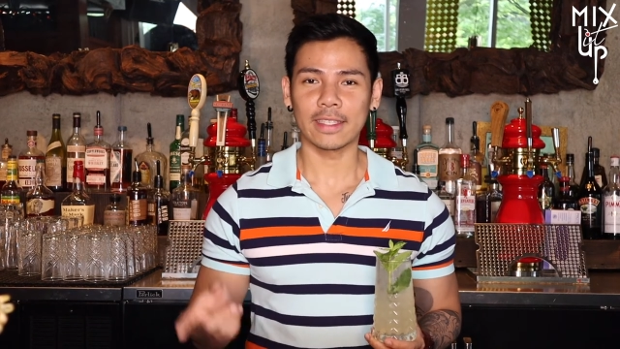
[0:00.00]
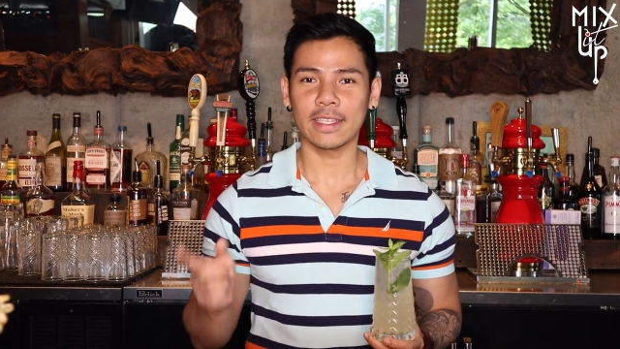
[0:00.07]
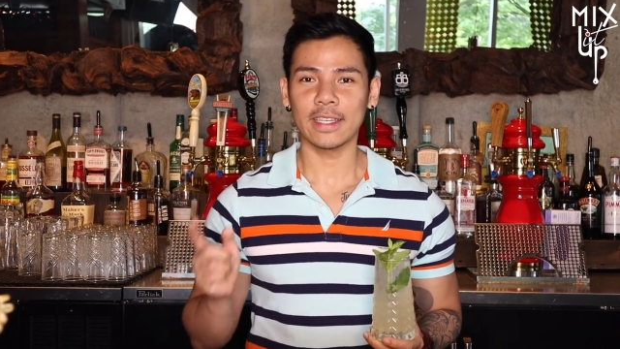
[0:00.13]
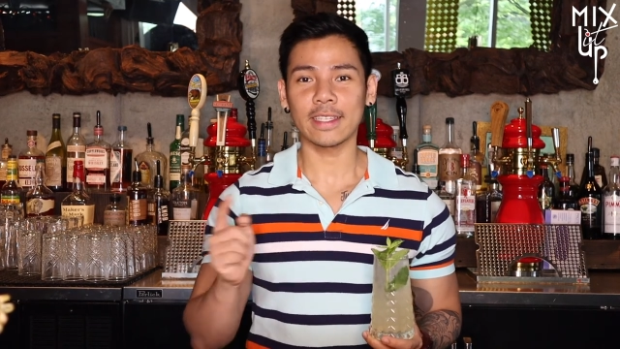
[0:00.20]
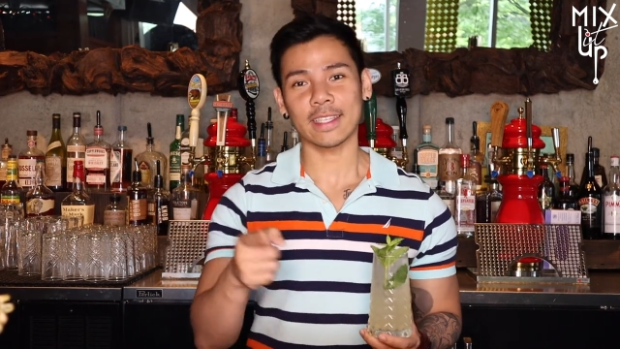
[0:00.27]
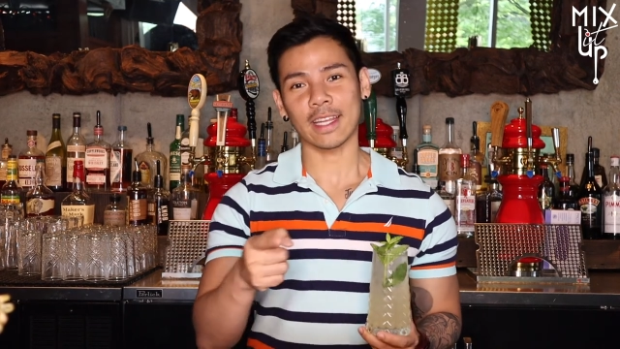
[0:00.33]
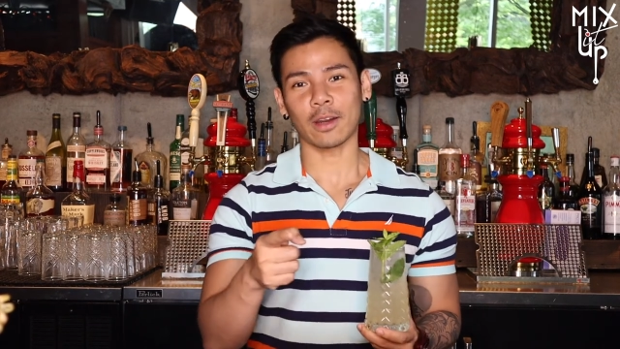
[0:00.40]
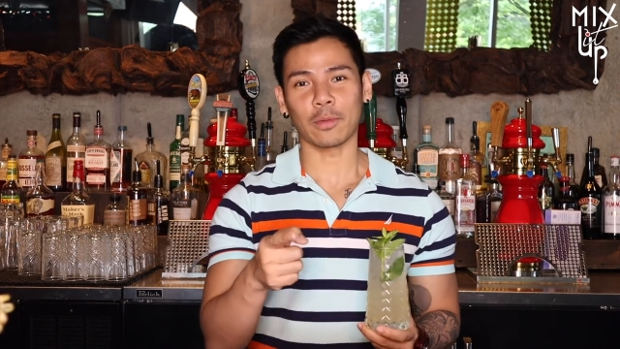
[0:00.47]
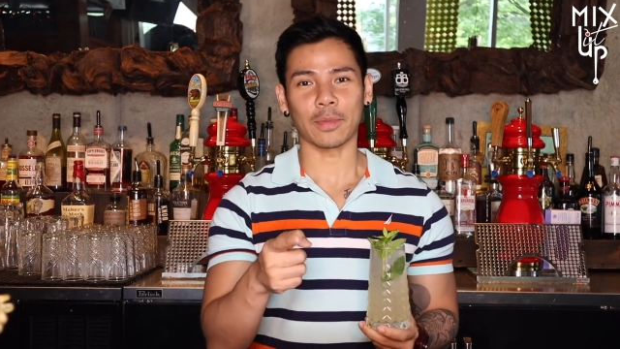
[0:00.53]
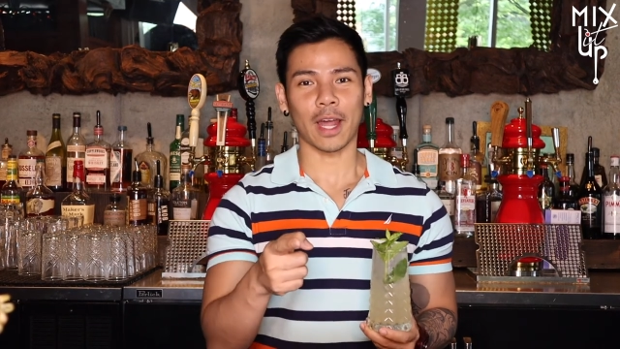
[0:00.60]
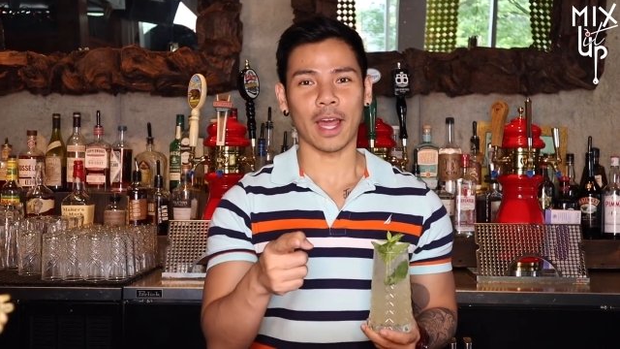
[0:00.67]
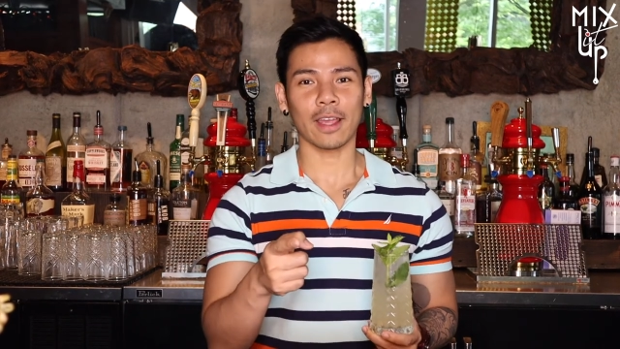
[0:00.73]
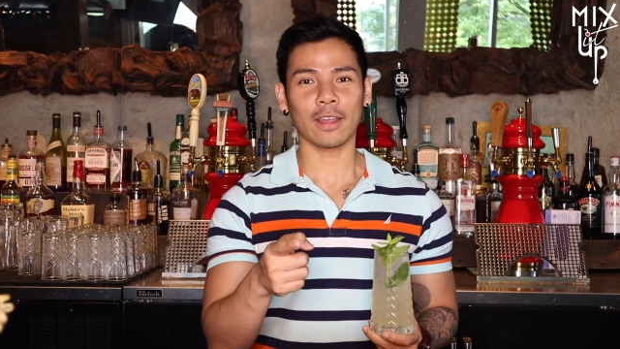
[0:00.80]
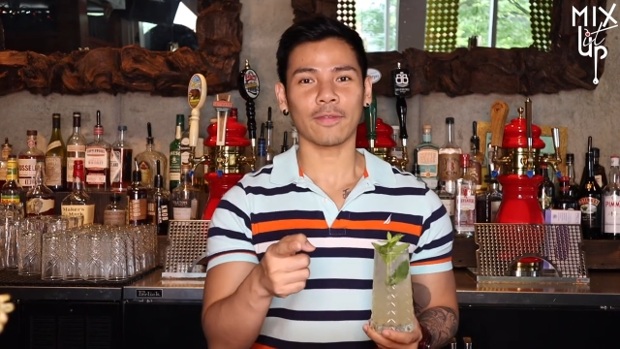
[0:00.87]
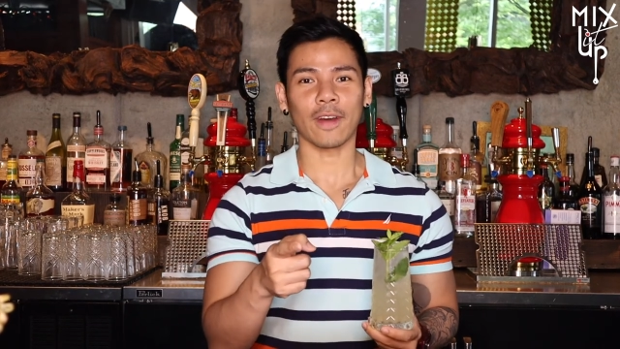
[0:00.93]
chia sẻ rộng
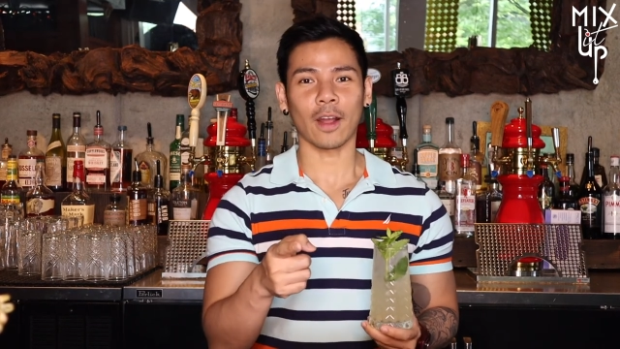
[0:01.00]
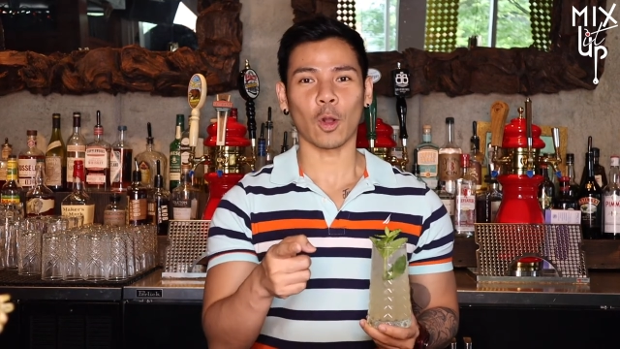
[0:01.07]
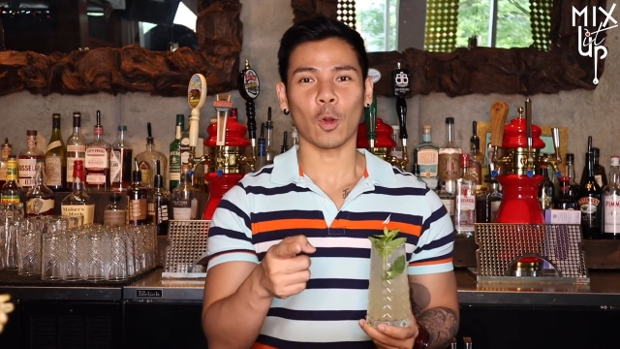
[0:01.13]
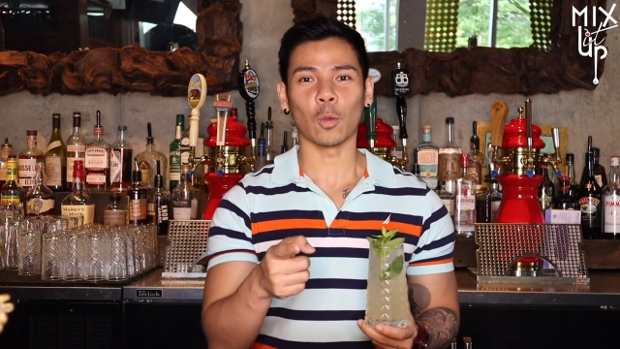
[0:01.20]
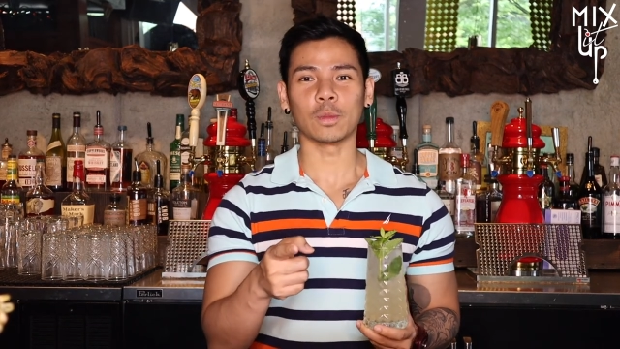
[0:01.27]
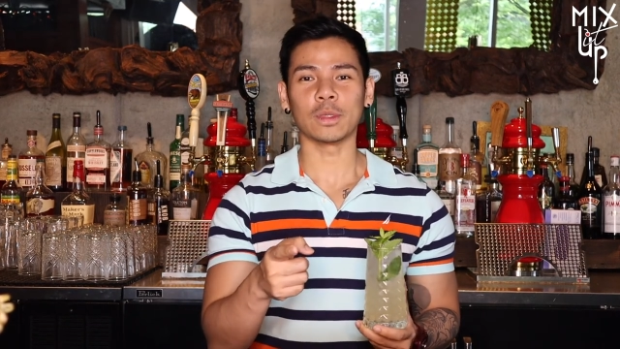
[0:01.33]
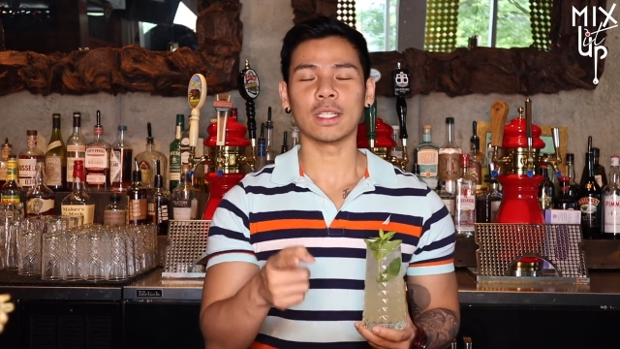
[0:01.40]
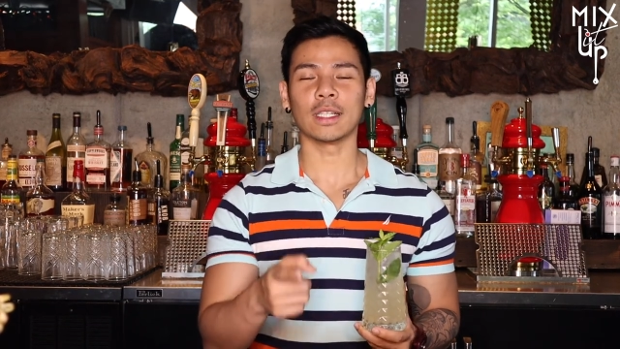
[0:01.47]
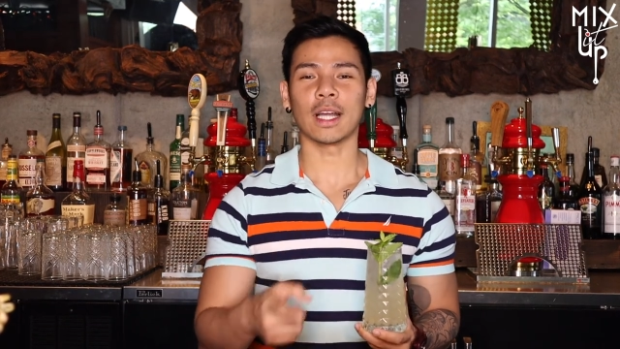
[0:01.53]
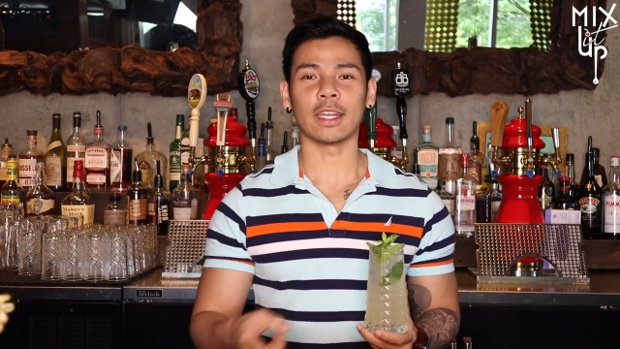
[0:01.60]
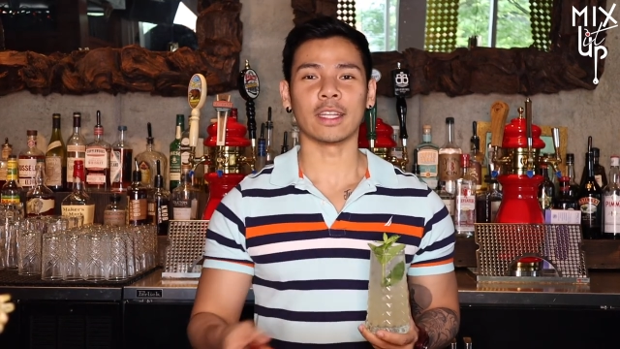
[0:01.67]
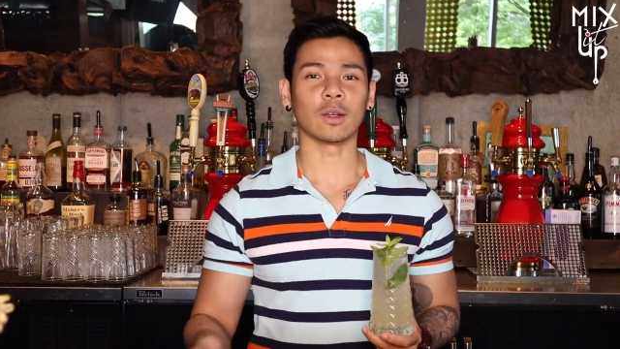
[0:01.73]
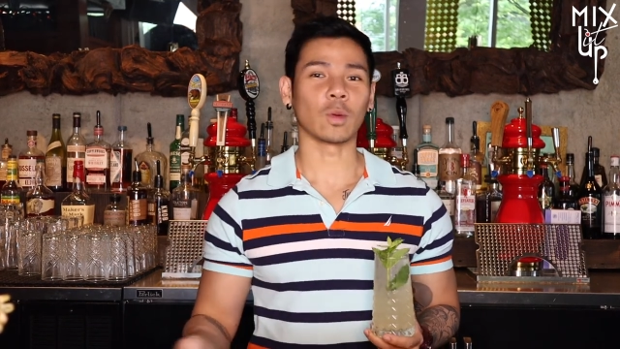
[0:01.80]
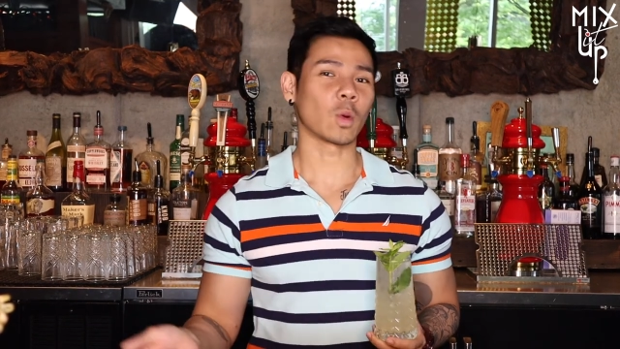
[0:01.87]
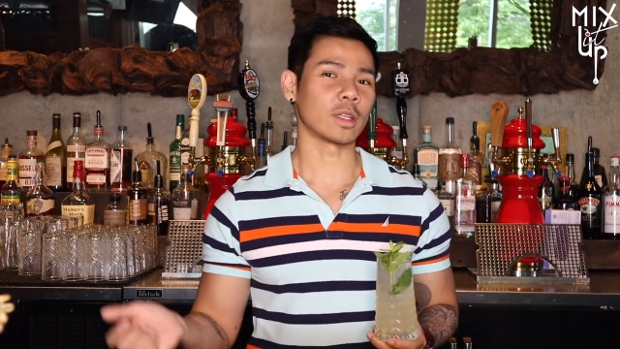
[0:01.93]
rãi, và cũng như là
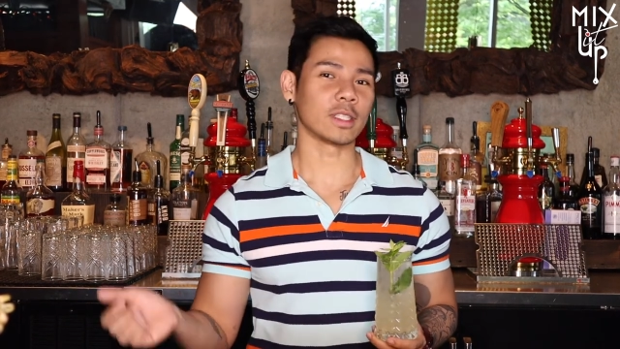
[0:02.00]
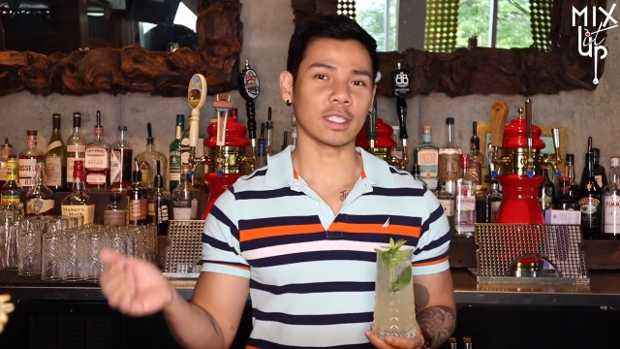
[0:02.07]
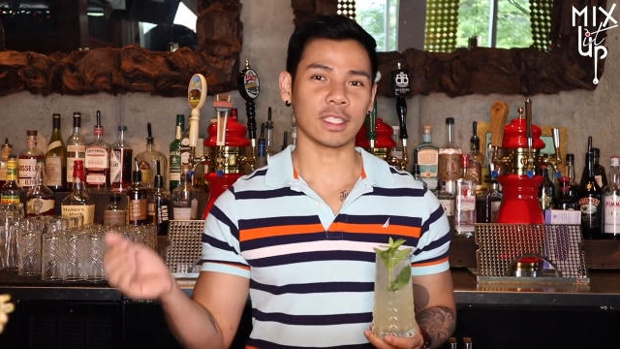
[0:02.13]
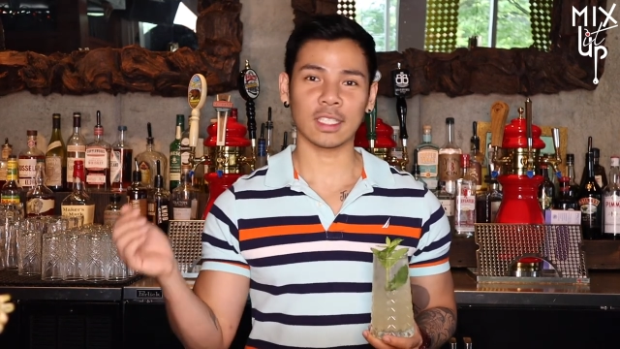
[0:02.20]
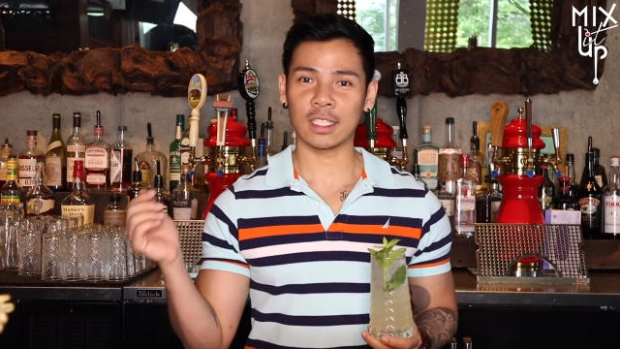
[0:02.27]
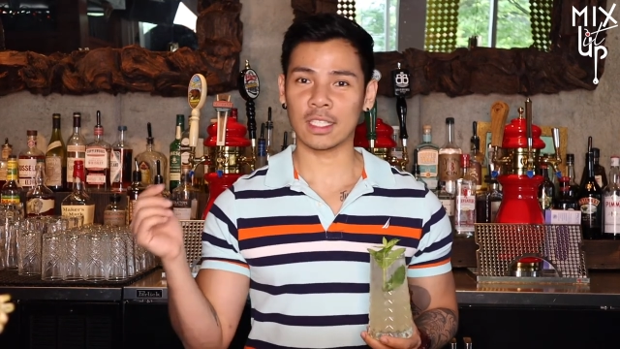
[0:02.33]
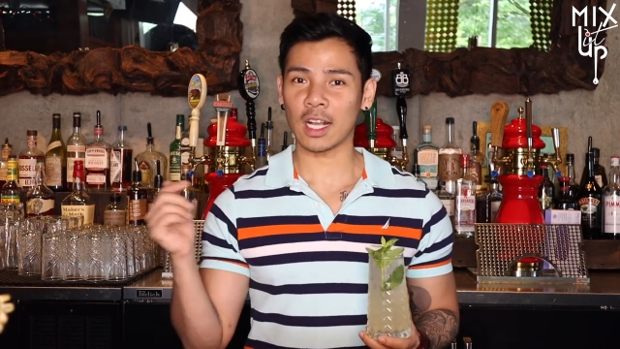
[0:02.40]
đừng quên những